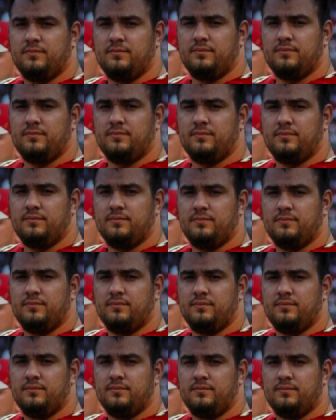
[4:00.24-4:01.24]
a través de la
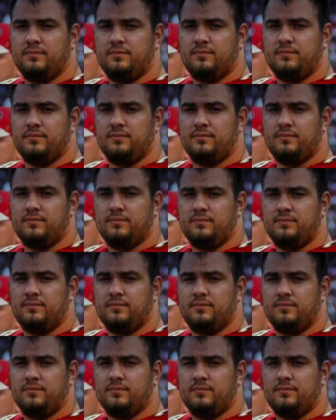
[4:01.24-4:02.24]
NFL Europa, él fue el
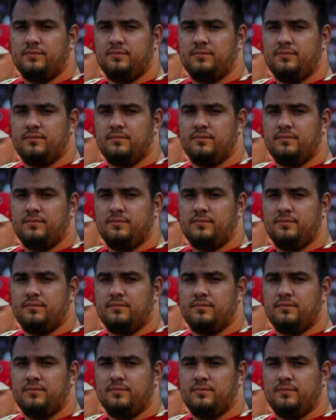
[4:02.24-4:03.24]
primero en
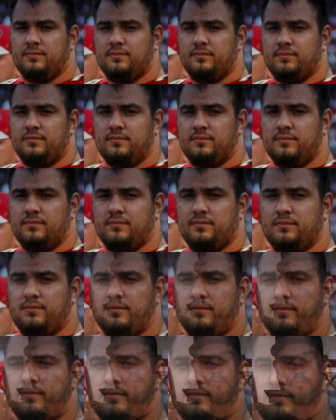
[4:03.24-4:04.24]
lograr
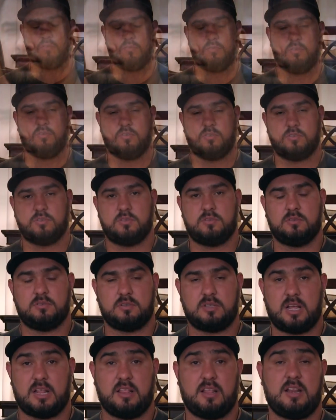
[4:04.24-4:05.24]
jugar con
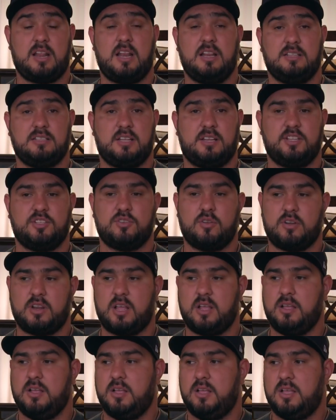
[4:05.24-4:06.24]
los Cardenales de
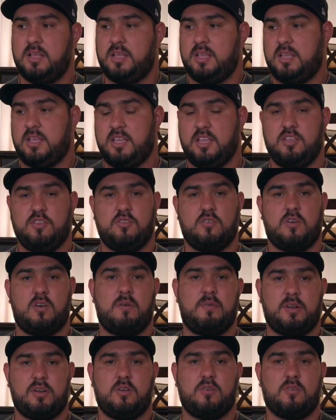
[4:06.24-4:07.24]
Arizona y
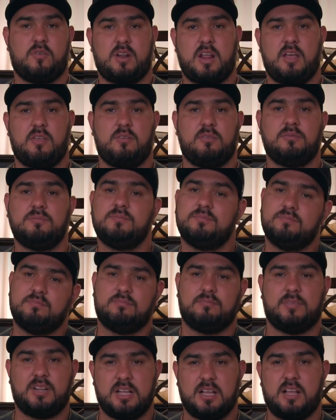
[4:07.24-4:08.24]
yo haberlo logrado
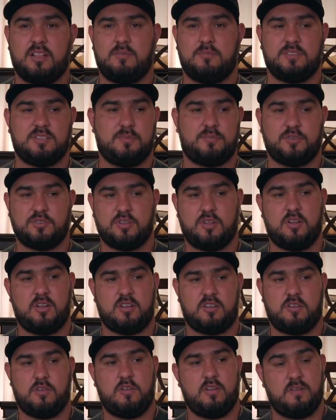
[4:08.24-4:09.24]
brincándome ese
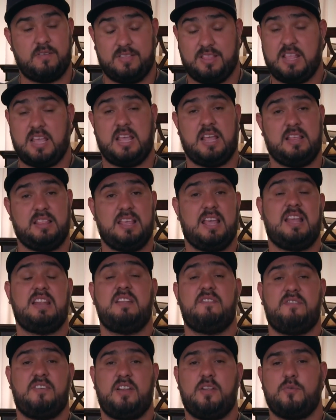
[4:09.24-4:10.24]
profesor de,
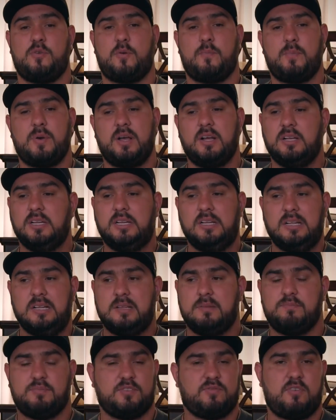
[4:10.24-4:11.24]
de NFL Europa,
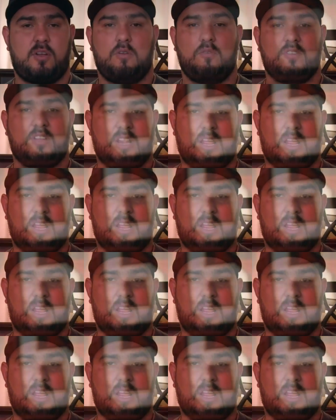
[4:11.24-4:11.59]
pues fue algo